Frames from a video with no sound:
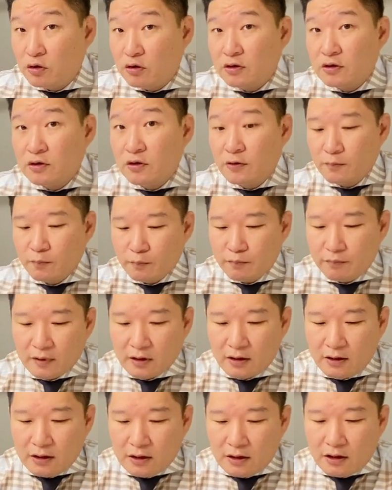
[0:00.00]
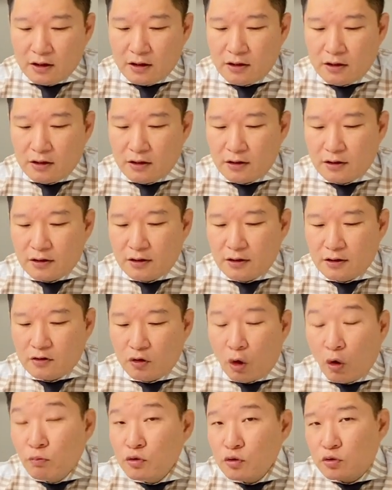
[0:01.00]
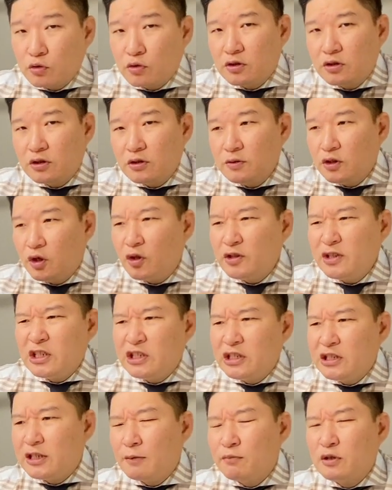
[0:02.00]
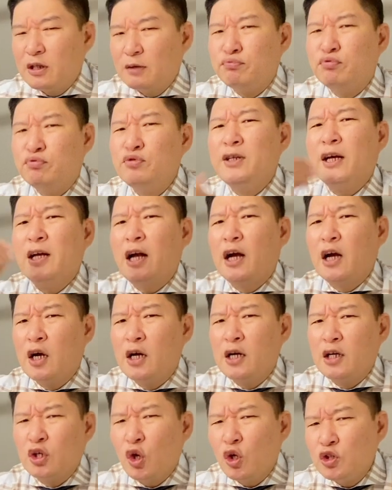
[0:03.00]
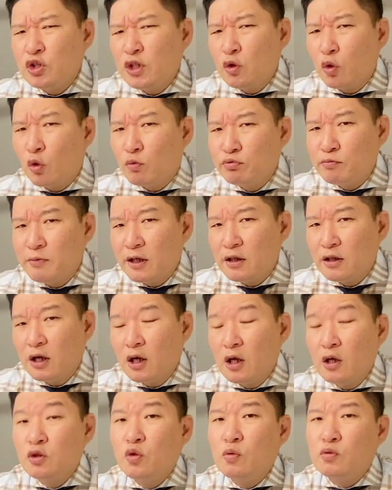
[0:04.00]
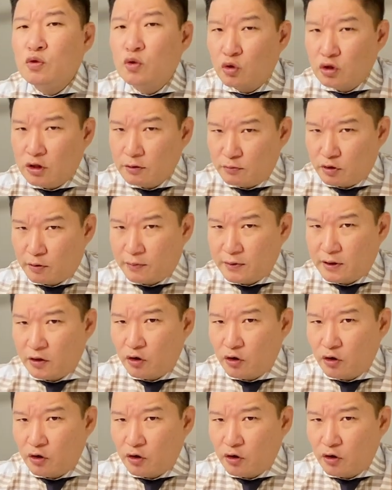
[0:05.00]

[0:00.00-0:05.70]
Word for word: 그래서 어, 너무 현재 시세보다 분양가가 현저 높으면 좀 조심스럽다.